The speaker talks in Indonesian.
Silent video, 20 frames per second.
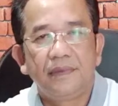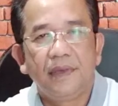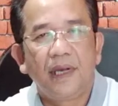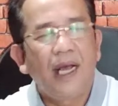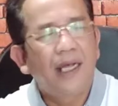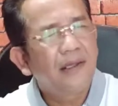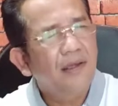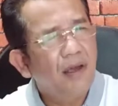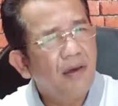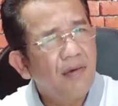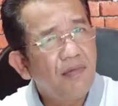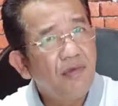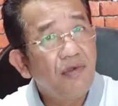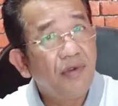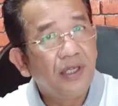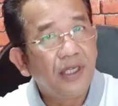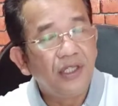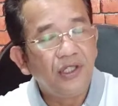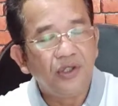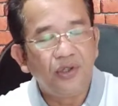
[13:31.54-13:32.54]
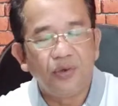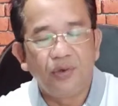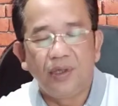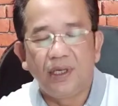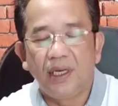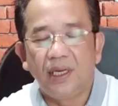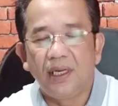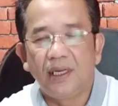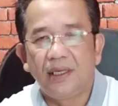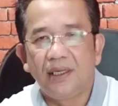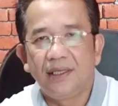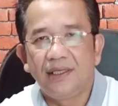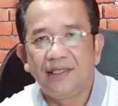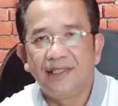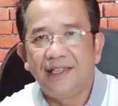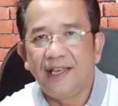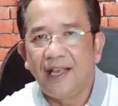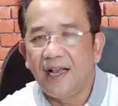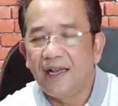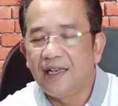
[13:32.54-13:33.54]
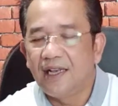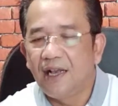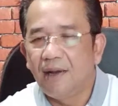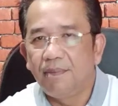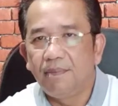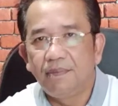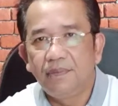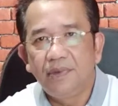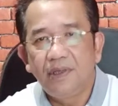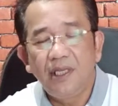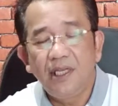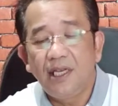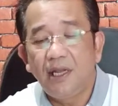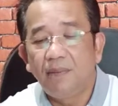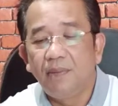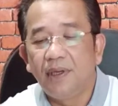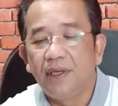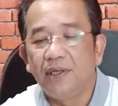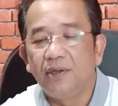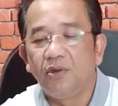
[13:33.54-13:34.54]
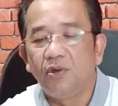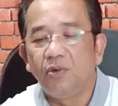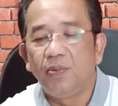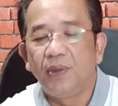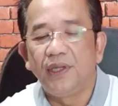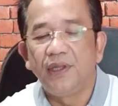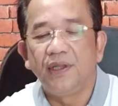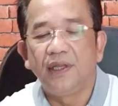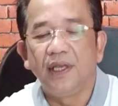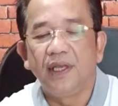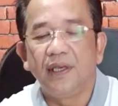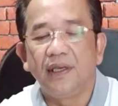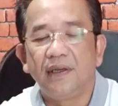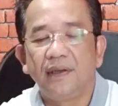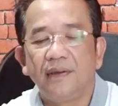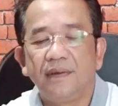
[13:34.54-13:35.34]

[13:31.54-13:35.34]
atau mungkin juga dianggap tidak begitu penting.